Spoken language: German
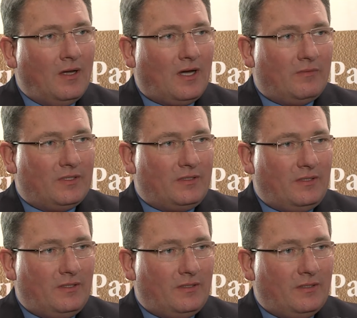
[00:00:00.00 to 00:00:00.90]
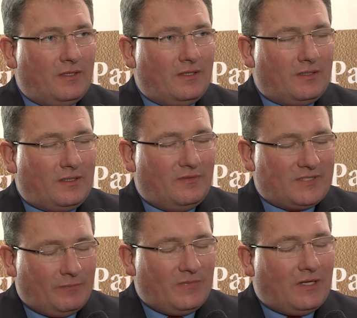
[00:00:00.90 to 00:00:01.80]
Aber die
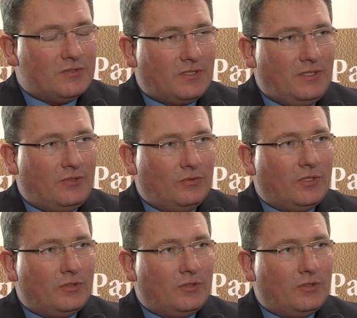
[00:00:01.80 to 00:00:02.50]
Gesamtausrichtung